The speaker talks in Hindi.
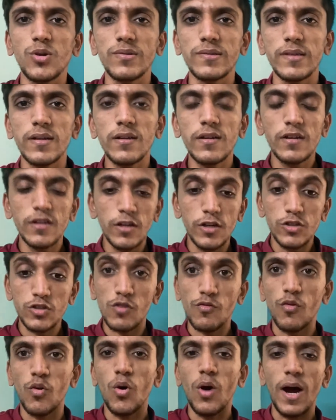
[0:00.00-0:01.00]
आराम से
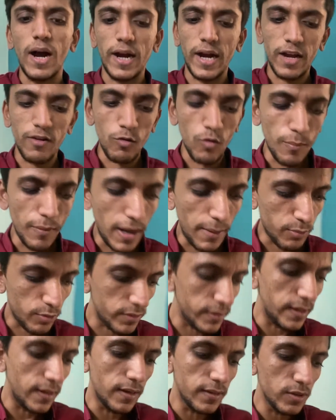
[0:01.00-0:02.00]
तो वो आ गए वो मैं आपको
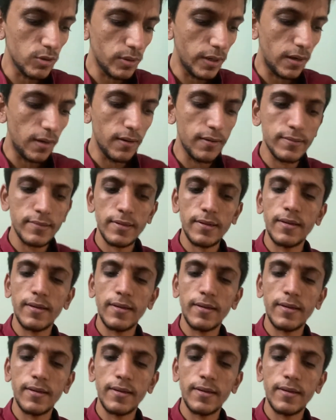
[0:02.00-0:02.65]
दिखाता हूँ एटली